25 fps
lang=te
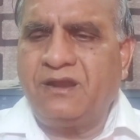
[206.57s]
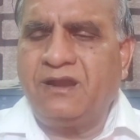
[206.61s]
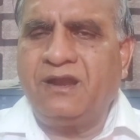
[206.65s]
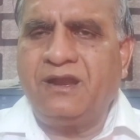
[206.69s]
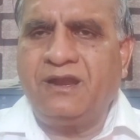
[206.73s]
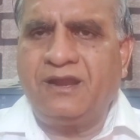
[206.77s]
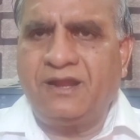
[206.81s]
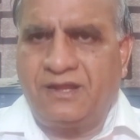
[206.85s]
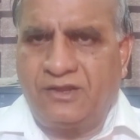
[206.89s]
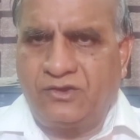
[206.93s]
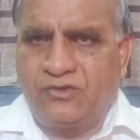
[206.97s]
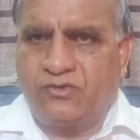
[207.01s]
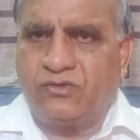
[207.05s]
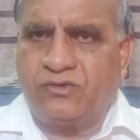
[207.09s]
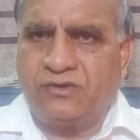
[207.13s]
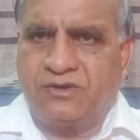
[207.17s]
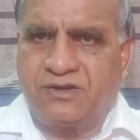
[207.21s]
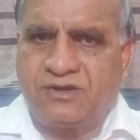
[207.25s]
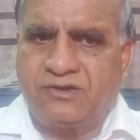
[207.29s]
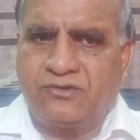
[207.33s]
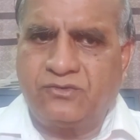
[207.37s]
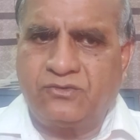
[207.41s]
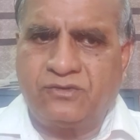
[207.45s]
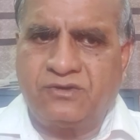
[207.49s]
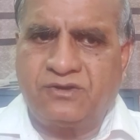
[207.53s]
ఢిల్లీ
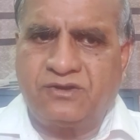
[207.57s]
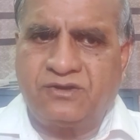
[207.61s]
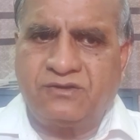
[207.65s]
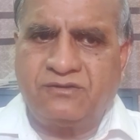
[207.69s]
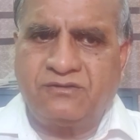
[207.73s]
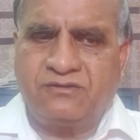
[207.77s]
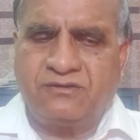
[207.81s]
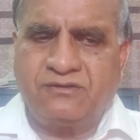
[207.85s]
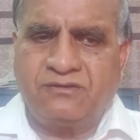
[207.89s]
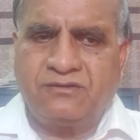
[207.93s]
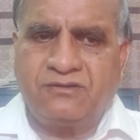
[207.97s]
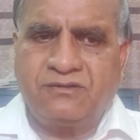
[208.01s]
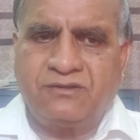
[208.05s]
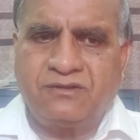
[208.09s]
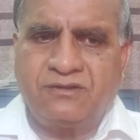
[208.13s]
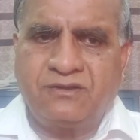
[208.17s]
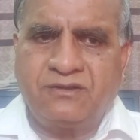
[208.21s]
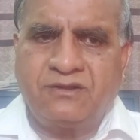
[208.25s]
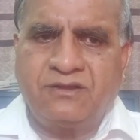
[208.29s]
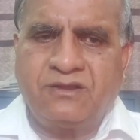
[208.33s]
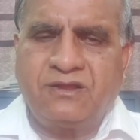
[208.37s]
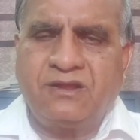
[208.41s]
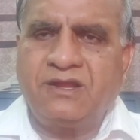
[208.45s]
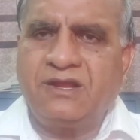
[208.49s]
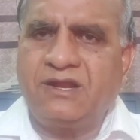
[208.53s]
హైకోర్టు అనుకుంటాను
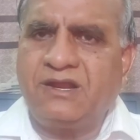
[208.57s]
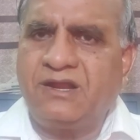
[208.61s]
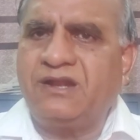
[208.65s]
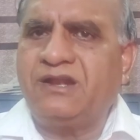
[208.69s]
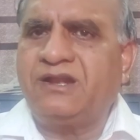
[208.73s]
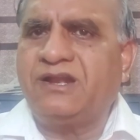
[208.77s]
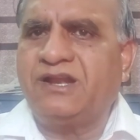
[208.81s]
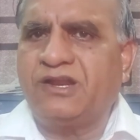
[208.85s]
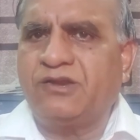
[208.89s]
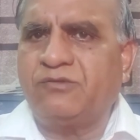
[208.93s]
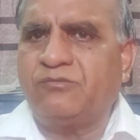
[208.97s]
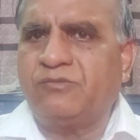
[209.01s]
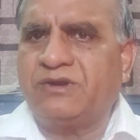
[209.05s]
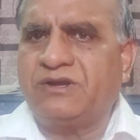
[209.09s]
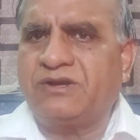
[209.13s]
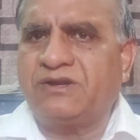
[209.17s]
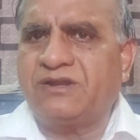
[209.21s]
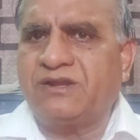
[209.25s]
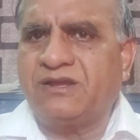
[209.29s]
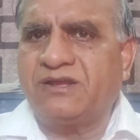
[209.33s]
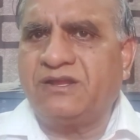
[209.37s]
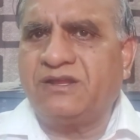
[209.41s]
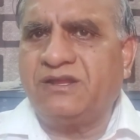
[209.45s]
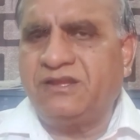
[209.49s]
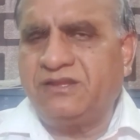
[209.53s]
ఇట్లా అనమాట
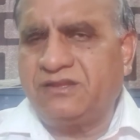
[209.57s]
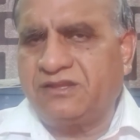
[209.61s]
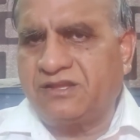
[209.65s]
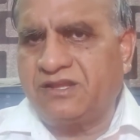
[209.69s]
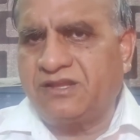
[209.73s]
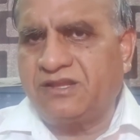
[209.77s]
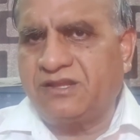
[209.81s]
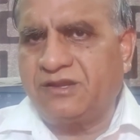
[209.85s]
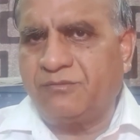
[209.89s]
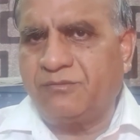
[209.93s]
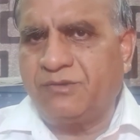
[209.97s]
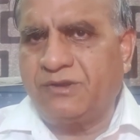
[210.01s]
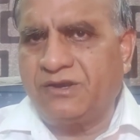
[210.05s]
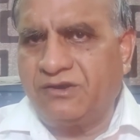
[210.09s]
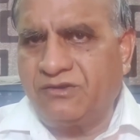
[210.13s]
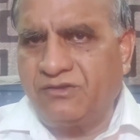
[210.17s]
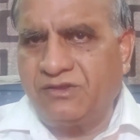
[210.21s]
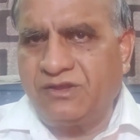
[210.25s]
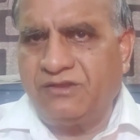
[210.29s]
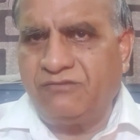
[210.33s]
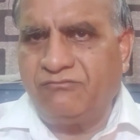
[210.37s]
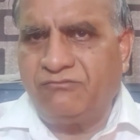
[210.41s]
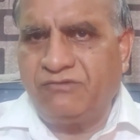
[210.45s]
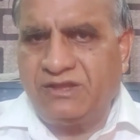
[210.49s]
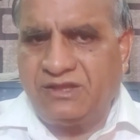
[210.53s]
ఈ సందర్భంలో
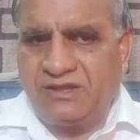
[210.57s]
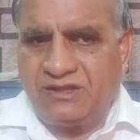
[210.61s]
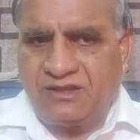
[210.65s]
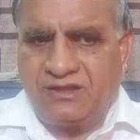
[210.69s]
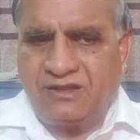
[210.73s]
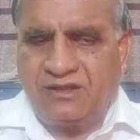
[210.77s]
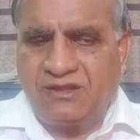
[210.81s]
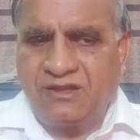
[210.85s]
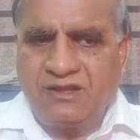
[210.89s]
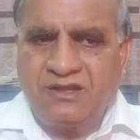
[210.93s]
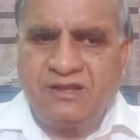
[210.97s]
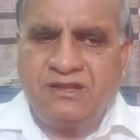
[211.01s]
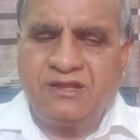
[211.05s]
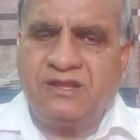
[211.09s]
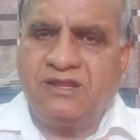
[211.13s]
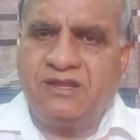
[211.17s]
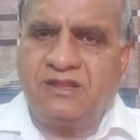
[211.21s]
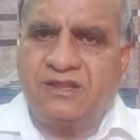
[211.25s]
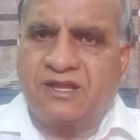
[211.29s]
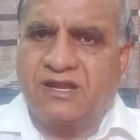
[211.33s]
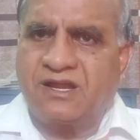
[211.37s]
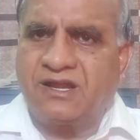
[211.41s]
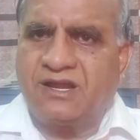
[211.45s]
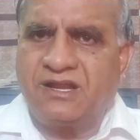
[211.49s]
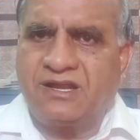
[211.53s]
ఇవి
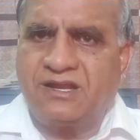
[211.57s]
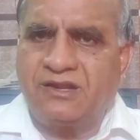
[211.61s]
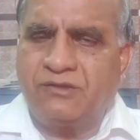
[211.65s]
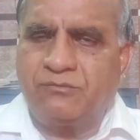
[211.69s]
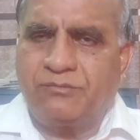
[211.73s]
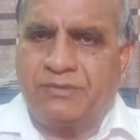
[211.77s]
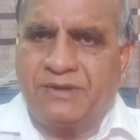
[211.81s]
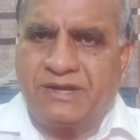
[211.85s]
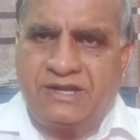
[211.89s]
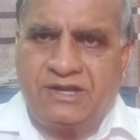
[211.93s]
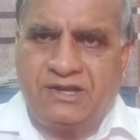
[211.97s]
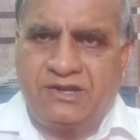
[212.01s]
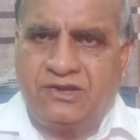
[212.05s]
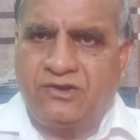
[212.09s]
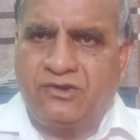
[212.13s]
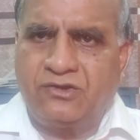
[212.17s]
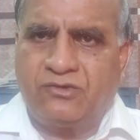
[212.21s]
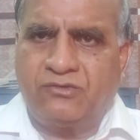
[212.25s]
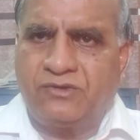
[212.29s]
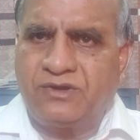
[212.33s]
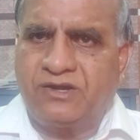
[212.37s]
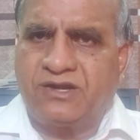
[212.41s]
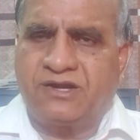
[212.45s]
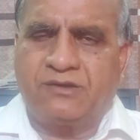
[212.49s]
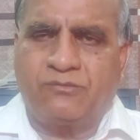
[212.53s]
ఇంతకాలం పెండింగ్లో
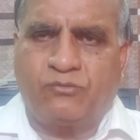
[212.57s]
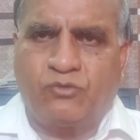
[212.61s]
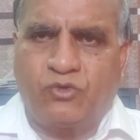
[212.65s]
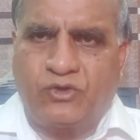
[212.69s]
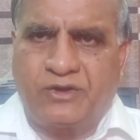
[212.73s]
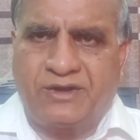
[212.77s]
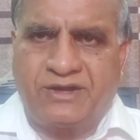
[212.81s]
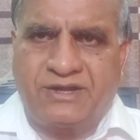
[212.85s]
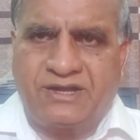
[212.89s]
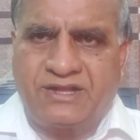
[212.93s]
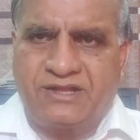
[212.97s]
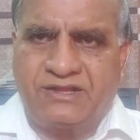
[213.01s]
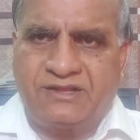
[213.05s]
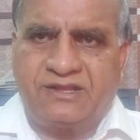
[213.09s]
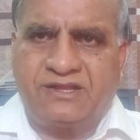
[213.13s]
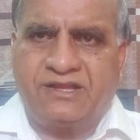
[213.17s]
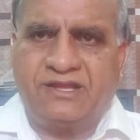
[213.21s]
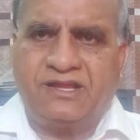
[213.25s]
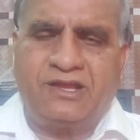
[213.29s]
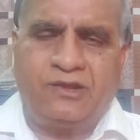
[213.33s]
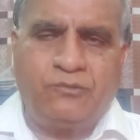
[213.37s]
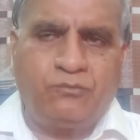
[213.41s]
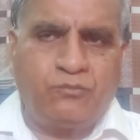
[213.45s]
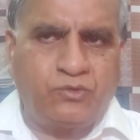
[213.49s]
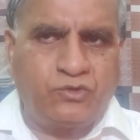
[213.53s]
ఉండటం ఒకటైతే
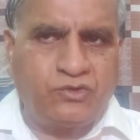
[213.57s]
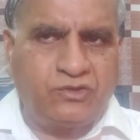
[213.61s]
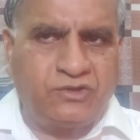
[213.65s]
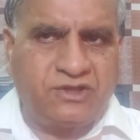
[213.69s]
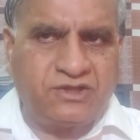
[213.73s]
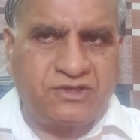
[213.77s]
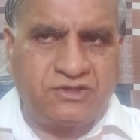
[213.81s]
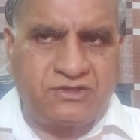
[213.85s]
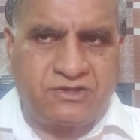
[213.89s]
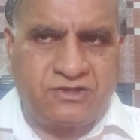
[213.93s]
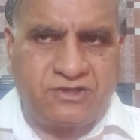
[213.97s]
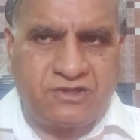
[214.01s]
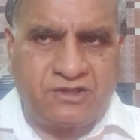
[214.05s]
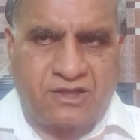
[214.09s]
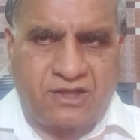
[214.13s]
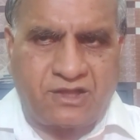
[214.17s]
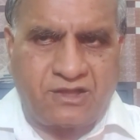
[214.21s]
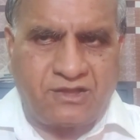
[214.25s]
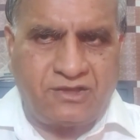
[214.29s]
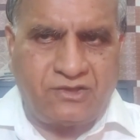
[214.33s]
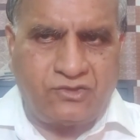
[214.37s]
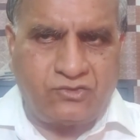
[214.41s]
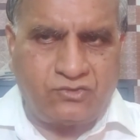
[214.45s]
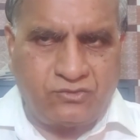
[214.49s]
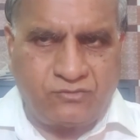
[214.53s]
ఇప్పుడు జస్ట్
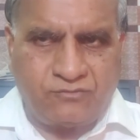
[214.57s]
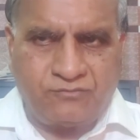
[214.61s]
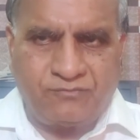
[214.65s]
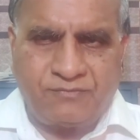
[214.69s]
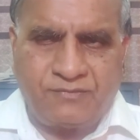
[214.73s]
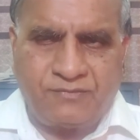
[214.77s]
ఆయన